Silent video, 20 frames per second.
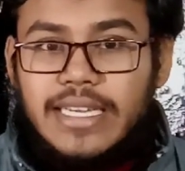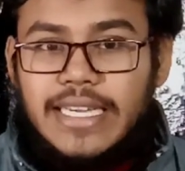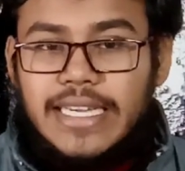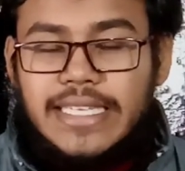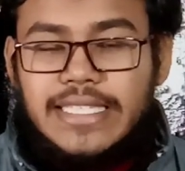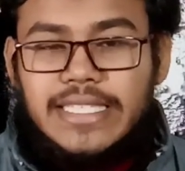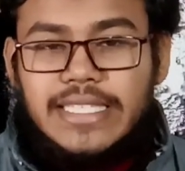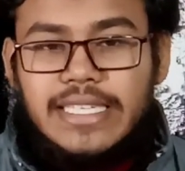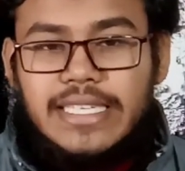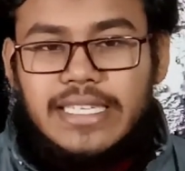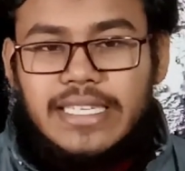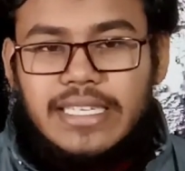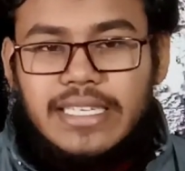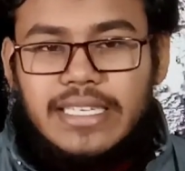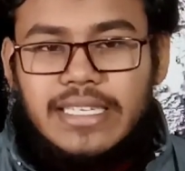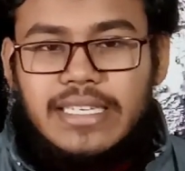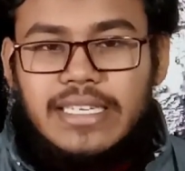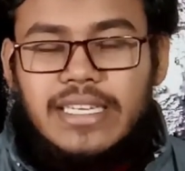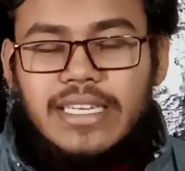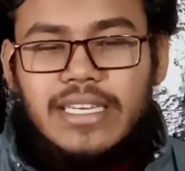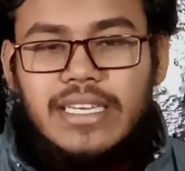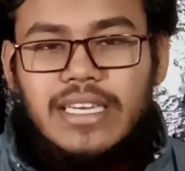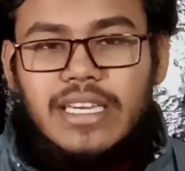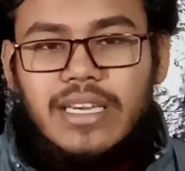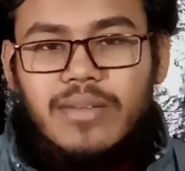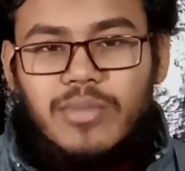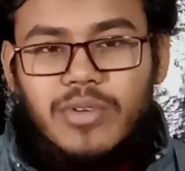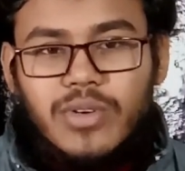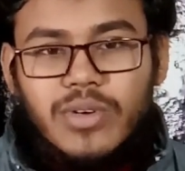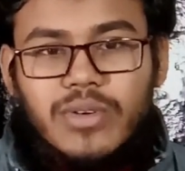এইচডিডি
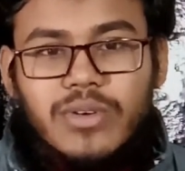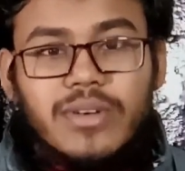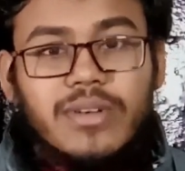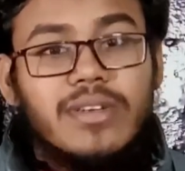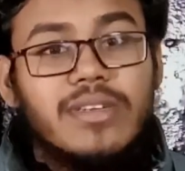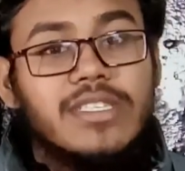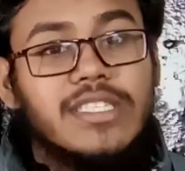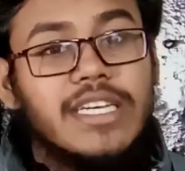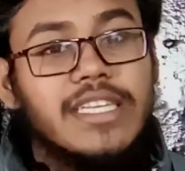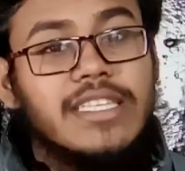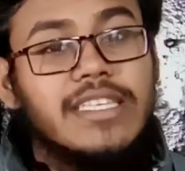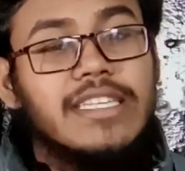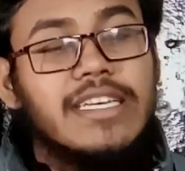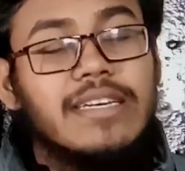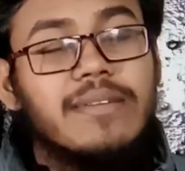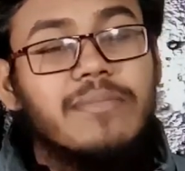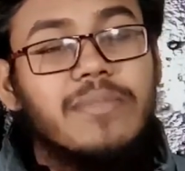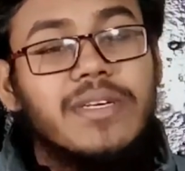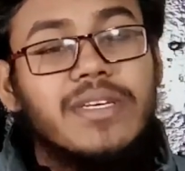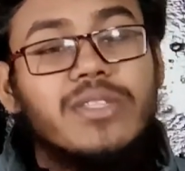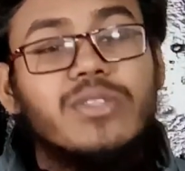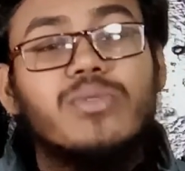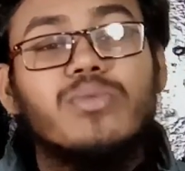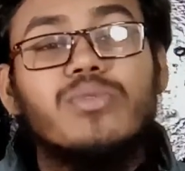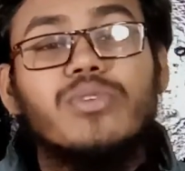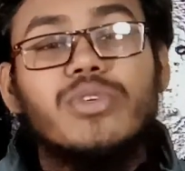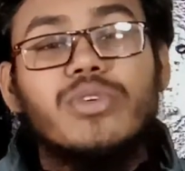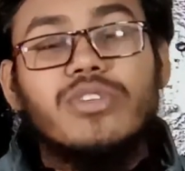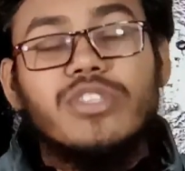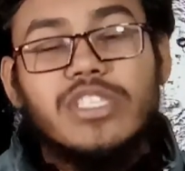এবং সাথে থাকবে
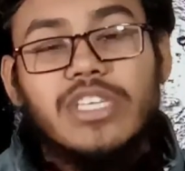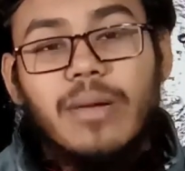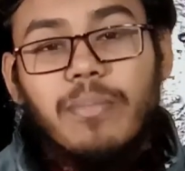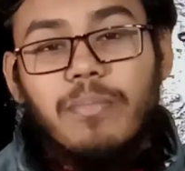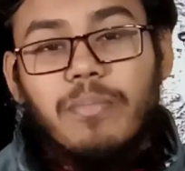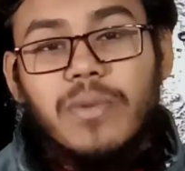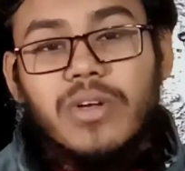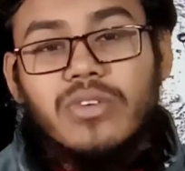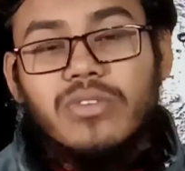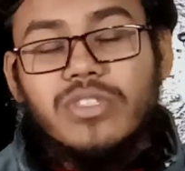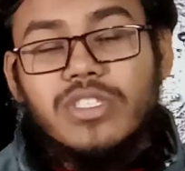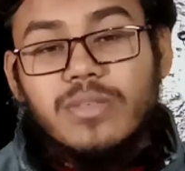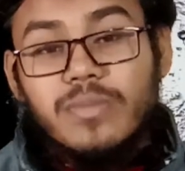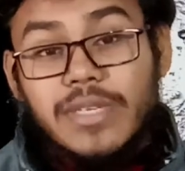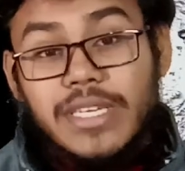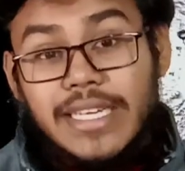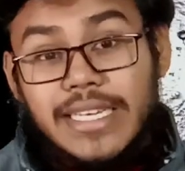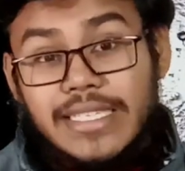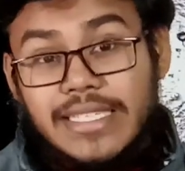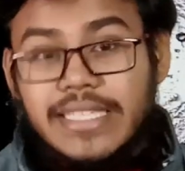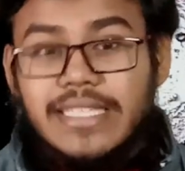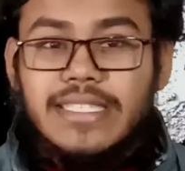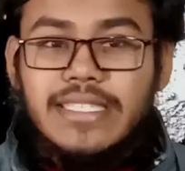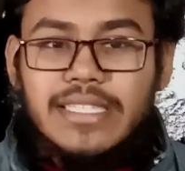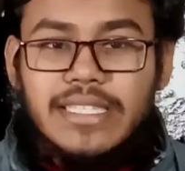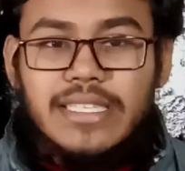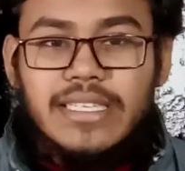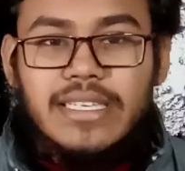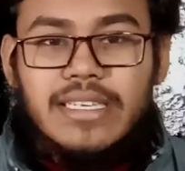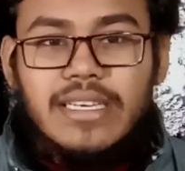দুইশো ছাপ্পান্ন জিবি
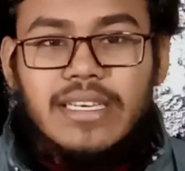এসএসডি